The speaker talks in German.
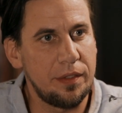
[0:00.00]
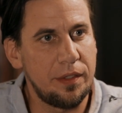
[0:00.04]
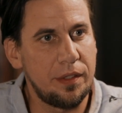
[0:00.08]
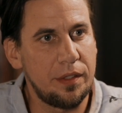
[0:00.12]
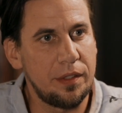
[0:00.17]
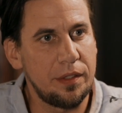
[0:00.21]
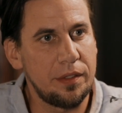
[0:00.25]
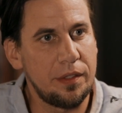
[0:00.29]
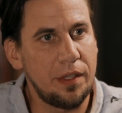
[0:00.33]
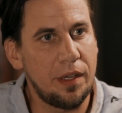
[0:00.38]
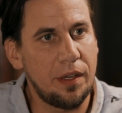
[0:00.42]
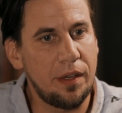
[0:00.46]

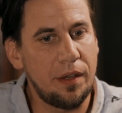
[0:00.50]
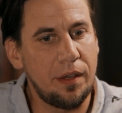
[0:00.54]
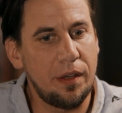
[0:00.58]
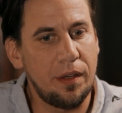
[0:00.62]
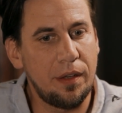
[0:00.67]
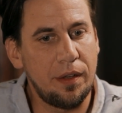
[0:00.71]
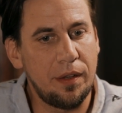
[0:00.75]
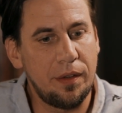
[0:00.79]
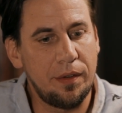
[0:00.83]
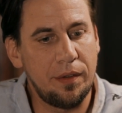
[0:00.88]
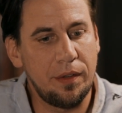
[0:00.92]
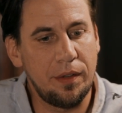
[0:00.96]
Äh,
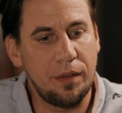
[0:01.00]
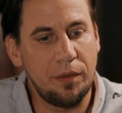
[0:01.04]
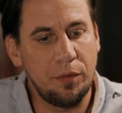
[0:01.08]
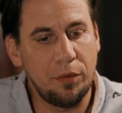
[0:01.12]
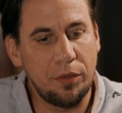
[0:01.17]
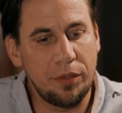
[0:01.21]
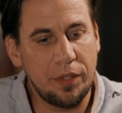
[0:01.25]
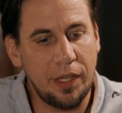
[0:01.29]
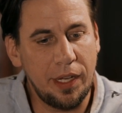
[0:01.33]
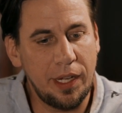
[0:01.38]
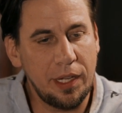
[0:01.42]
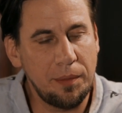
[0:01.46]
da äh,
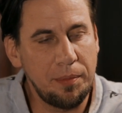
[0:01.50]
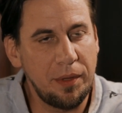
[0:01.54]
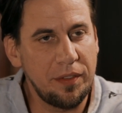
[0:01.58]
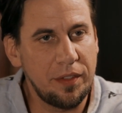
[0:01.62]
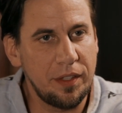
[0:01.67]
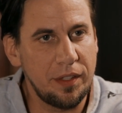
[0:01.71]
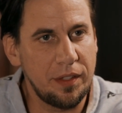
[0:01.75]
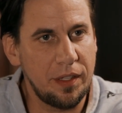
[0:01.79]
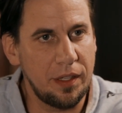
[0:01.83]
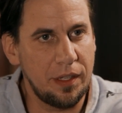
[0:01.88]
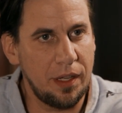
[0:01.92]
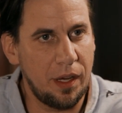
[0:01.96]
unterhält man
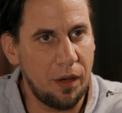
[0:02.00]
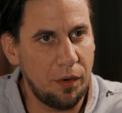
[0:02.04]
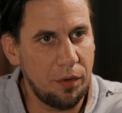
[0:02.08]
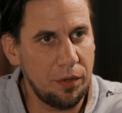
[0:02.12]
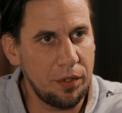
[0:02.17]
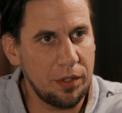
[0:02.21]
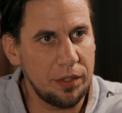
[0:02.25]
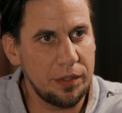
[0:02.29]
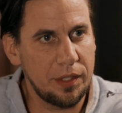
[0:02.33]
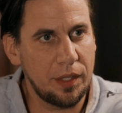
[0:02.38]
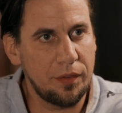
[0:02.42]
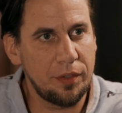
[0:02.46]
sich dann
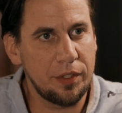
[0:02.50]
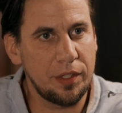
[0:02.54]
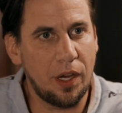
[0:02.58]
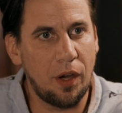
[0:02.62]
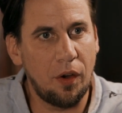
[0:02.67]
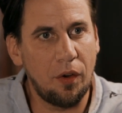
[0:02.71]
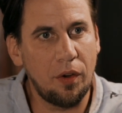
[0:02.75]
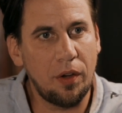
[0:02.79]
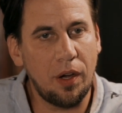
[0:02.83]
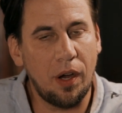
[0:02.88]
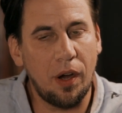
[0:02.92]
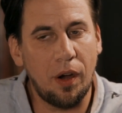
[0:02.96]
auch, da wird
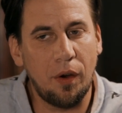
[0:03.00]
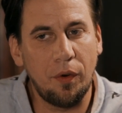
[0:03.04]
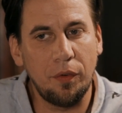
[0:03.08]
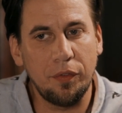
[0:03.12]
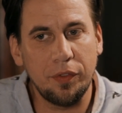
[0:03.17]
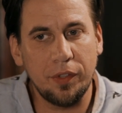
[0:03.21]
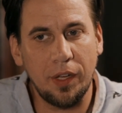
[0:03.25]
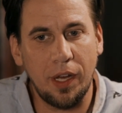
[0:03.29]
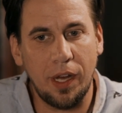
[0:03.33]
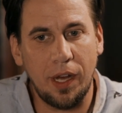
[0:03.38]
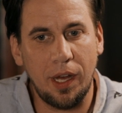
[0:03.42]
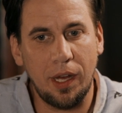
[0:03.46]
auch
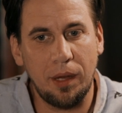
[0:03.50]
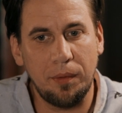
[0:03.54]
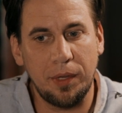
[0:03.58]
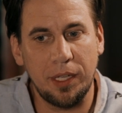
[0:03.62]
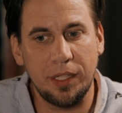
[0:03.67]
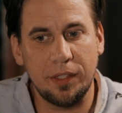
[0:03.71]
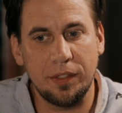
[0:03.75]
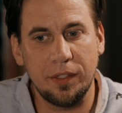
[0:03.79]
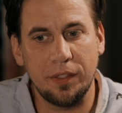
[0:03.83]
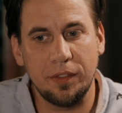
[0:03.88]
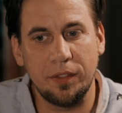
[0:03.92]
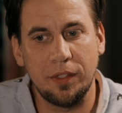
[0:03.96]

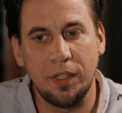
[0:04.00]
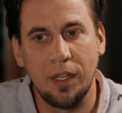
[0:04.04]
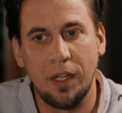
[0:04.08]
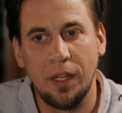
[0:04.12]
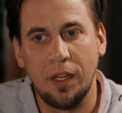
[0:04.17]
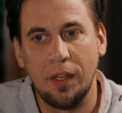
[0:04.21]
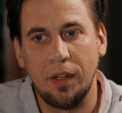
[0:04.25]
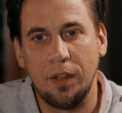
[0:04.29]
aufgearbeitet,